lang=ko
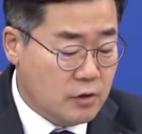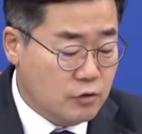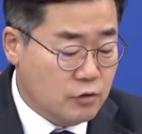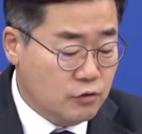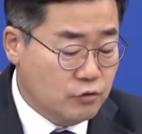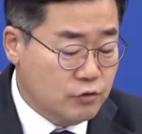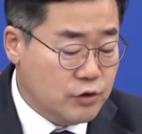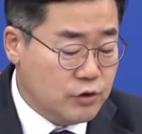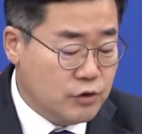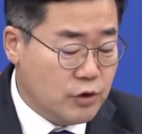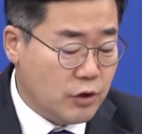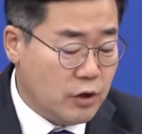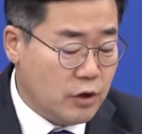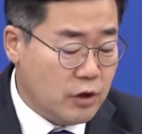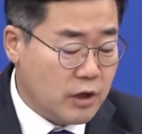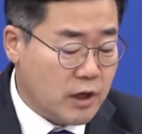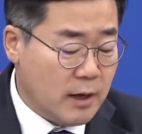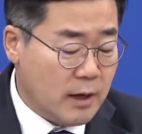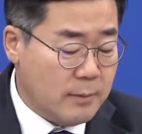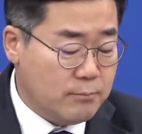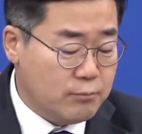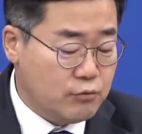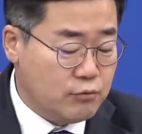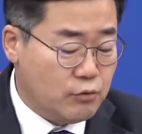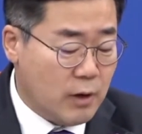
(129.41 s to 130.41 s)
윤석열
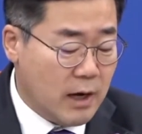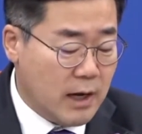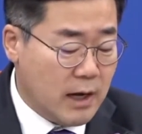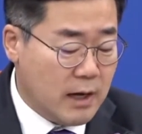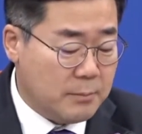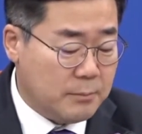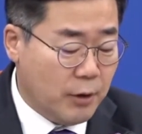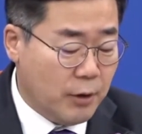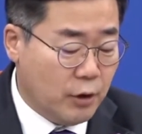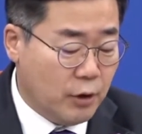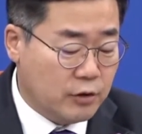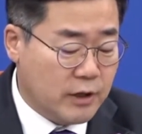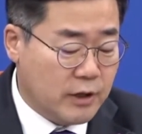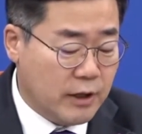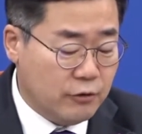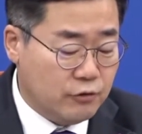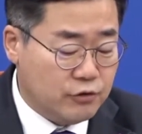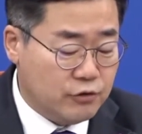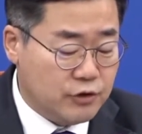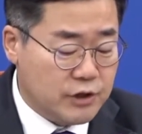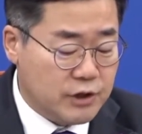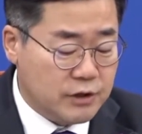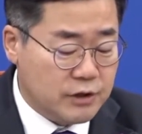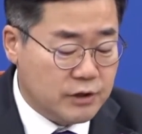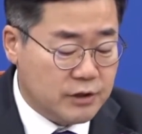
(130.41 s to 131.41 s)
캠프와
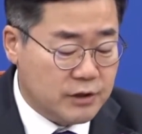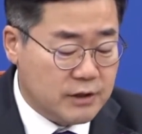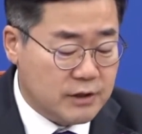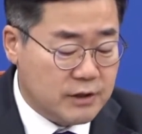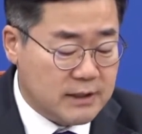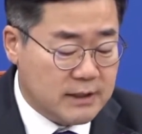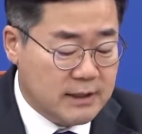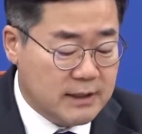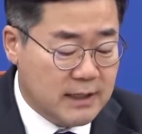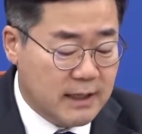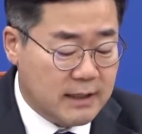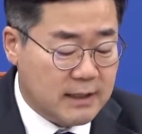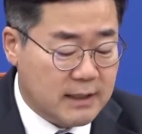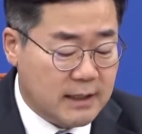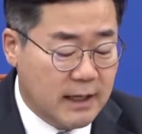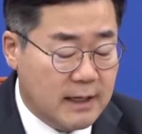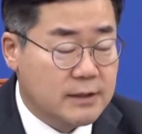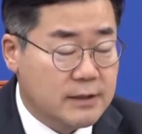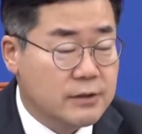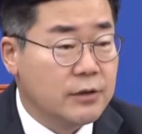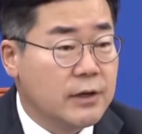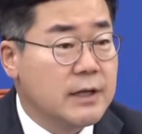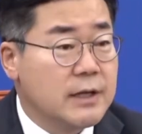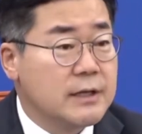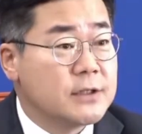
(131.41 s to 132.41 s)
명태균 씨는 지난
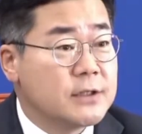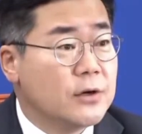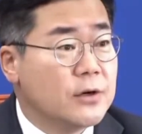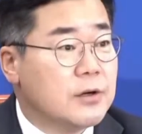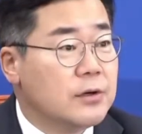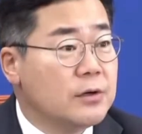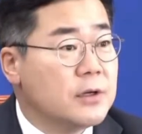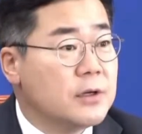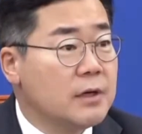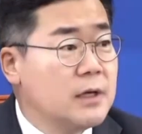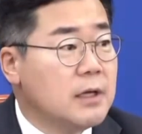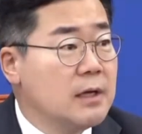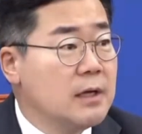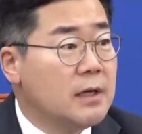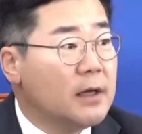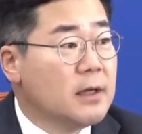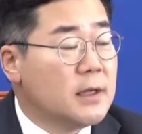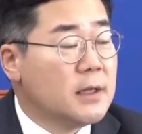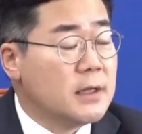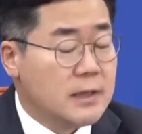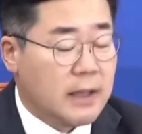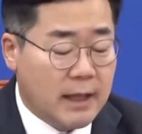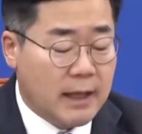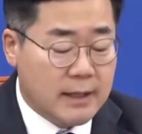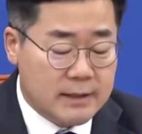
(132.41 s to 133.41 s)
대선에서
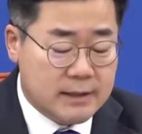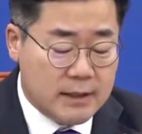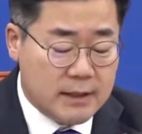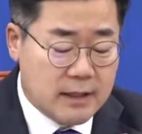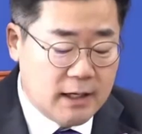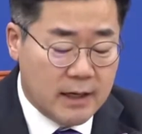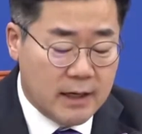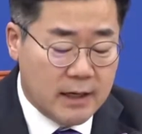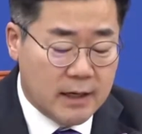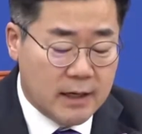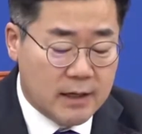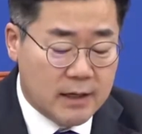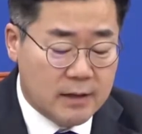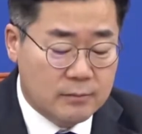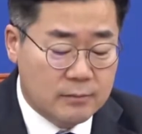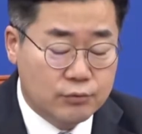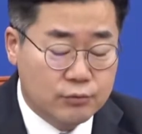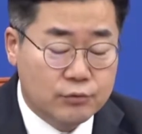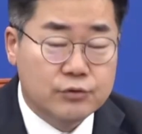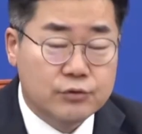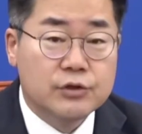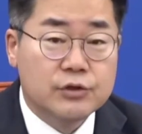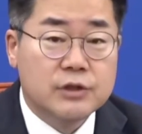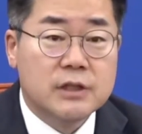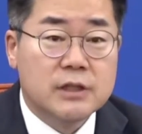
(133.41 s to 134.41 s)
대체
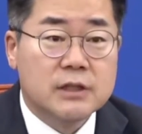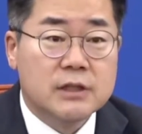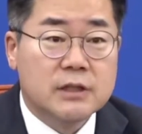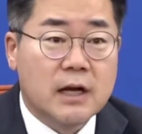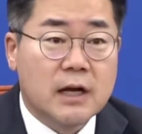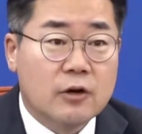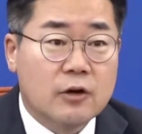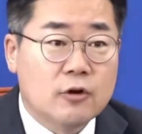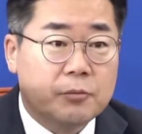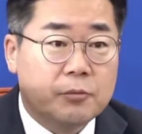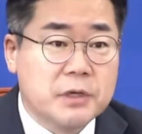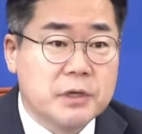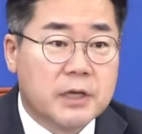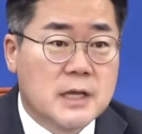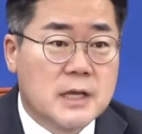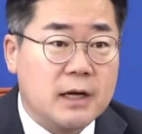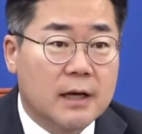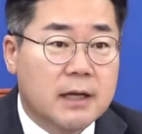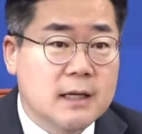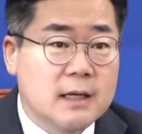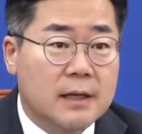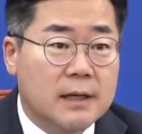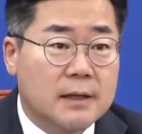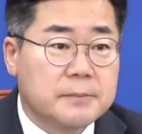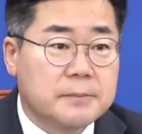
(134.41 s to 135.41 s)
무슨 짓을 한
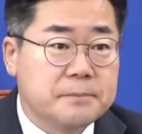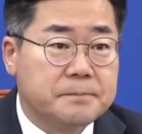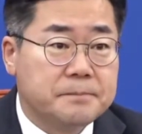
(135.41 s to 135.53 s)
겁니까?